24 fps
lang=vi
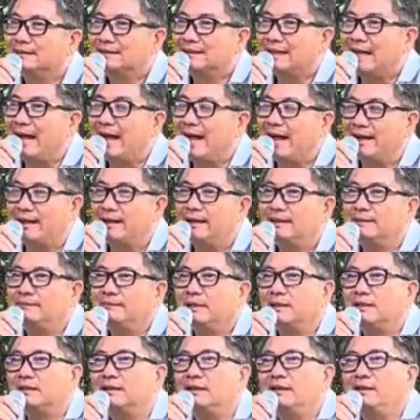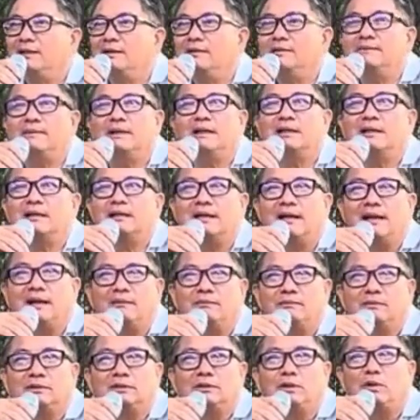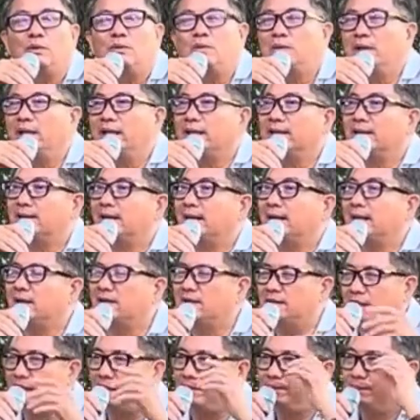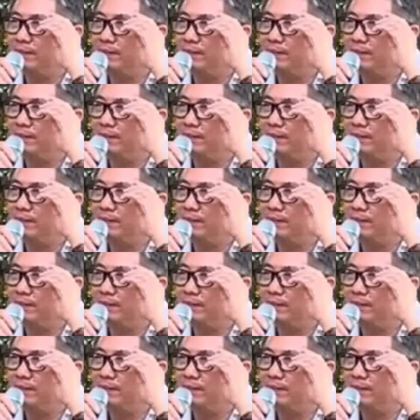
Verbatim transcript: tà đó mấy con yêu mấy con rồng nó tu hàng rắn rồi đó